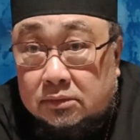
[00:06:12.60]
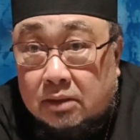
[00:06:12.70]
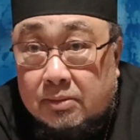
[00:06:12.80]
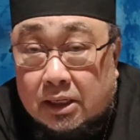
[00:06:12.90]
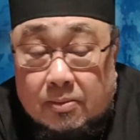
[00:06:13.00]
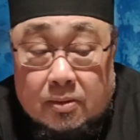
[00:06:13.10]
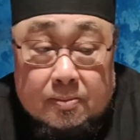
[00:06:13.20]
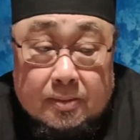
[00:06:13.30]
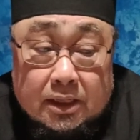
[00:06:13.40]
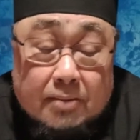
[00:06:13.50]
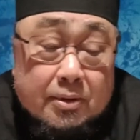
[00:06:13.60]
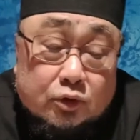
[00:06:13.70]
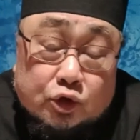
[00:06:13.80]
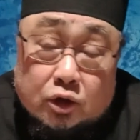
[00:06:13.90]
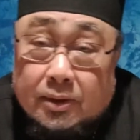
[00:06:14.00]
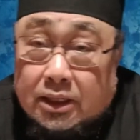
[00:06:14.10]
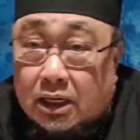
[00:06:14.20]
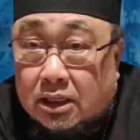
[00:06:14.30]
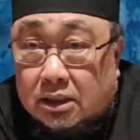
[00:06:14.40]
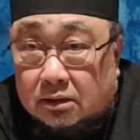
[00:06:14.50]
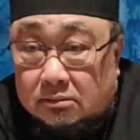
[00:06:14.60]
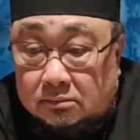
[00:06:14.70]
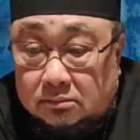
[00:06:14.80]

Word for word: Dan mereka mereka merujuk kepada ini.